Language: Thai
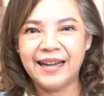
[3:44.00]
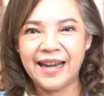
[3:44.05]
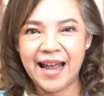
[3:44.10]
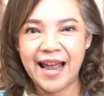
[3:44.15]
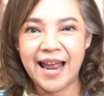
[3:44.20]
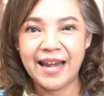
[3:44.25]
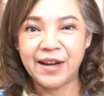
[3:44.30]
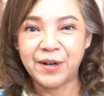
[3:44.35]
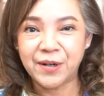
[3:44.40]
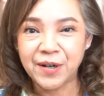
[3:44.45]
นะ
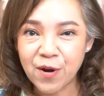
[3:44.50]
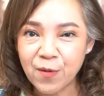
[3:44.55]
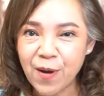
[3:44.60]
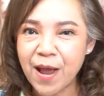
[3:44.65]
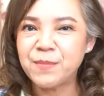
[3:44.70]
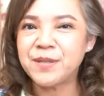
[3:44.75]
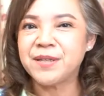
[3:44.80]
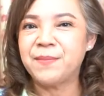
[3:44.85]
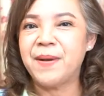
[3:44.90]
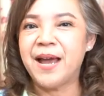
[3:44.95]
คะในเรื่องค
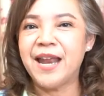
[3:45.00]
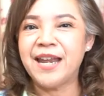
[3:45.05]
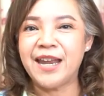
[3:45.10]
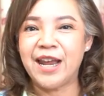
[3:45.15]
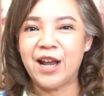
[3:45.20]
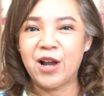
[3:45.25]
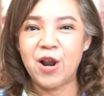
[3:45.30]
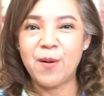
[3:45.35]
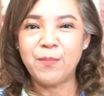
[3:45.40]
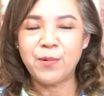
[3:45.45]
วามสัมพันธ์
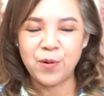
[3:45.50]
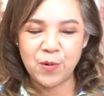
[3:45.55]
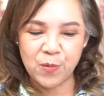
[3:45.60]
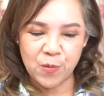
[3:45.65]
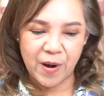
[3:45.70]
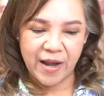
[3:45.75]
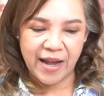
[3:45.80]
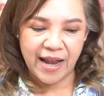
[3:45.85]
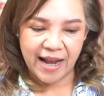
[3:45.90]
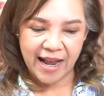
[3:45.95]
ในครอบครั
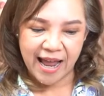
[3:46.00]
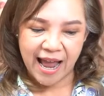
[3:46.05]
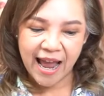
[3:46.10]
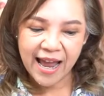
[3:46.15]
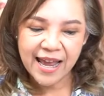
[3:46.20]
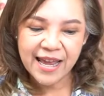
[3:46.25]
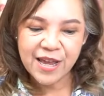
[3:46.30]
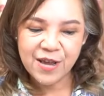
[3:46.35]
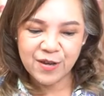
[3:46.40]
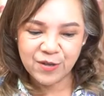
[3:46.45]
วนะคะ
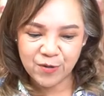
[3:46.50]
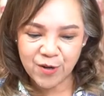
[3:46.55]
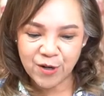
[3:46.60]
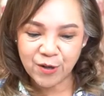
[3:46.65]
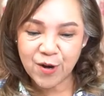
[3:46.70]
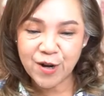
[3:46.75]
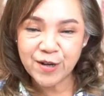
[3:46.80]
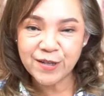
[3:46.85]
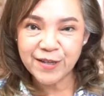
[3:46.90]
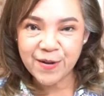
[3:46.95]
ส่วน
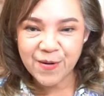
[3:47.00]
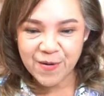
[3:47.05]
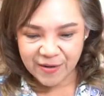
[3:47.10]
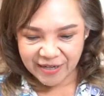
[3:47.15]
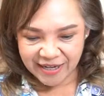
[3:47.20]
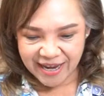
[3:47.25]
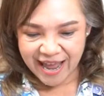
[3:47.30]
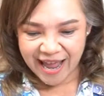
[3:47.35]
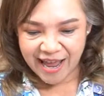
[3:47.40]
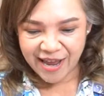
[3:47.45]
คนโส
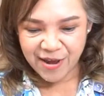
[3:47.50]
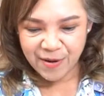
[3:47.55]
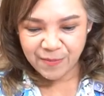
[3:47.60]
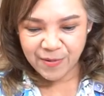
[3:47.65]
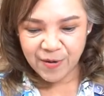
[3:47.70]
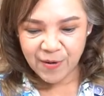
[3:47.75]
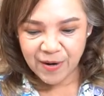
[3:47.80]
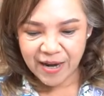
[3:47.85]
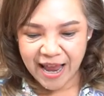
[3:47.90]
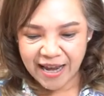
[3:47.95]
ดค่ะ
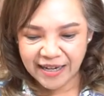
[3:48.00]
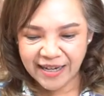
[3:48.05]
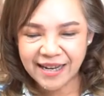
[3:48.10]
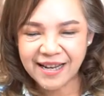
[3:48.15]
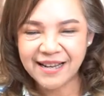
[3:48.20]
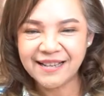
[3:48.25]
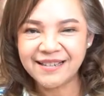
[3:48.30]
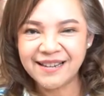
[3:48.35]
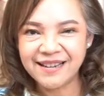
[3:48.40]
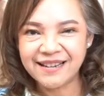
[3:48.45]
มีโอกาสที่
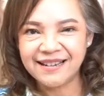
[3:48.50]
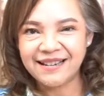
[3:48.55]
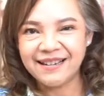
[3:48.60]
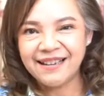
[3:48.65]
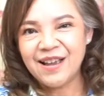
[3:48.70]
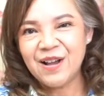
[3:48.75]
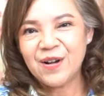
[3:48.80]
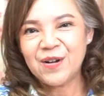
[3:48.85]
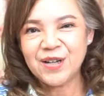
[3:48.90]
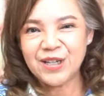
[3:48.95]
จะเจอ
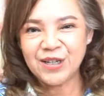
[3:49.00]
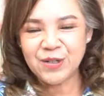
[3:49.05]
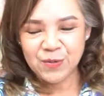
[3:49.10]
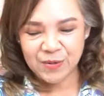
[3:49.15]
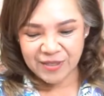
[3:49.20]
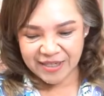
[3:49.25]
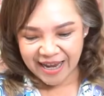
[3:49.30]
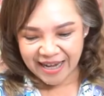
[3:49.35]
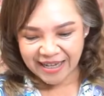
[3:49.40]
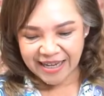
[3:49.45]
คนที่ถู
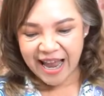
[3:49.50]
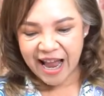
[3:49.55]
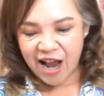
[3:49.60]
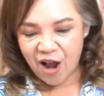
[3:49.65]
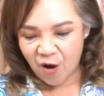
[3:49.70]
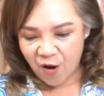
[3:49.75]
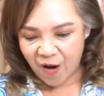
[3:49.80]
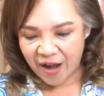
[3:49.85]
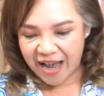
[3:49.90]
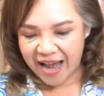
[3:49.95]
กใจทาง
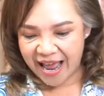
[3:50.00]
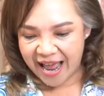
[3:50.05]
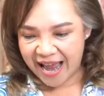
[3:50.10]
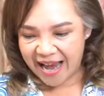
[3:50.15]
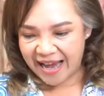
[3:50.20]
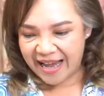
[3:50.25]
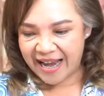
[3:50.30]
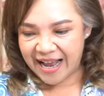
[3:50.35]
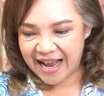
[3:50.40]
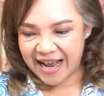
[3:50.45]
ออนไล
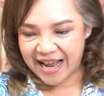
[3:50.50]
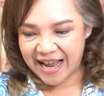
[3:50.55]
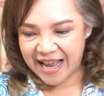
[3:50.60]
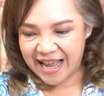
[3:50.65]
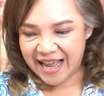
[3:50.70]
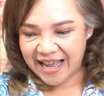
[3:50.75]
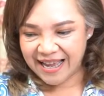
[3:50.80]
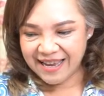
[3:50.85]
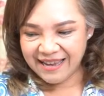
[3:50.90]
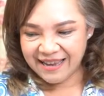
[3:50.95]
น์นะ
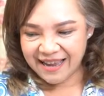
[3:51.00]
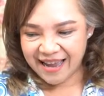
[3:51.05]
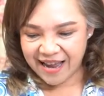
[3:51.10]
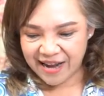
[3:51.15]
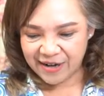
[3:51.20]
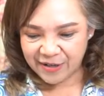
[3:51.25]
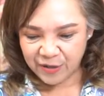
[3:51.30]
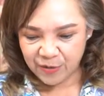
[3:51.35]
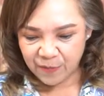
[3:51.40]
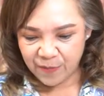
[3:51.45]
คะ
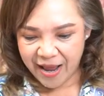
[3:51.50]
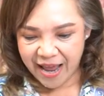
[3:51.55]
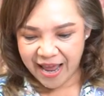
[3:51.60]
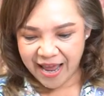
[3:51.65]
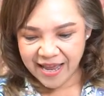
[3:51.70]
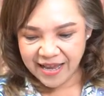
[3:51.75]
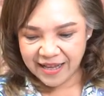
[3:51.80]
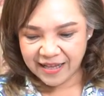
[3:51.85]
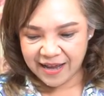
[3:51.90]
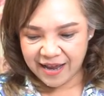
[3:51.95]
หรือว่า
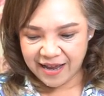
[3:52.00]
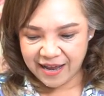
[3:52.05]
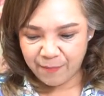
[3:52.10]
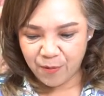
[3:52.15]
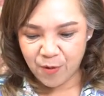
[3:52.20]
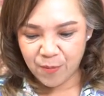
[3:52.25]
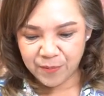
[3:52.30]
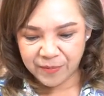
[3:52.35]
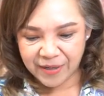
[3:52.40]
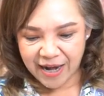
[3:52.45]

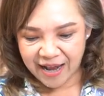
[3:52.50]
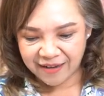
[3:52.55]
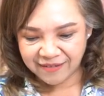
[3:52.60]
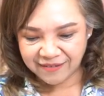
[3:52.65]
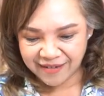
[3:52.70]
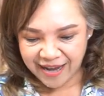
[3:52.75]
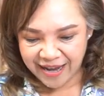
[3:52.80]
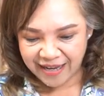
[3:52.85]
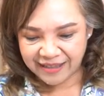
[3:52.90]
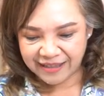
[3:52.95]
พบรัก
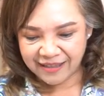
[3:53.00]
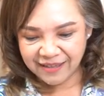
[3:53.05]
ใน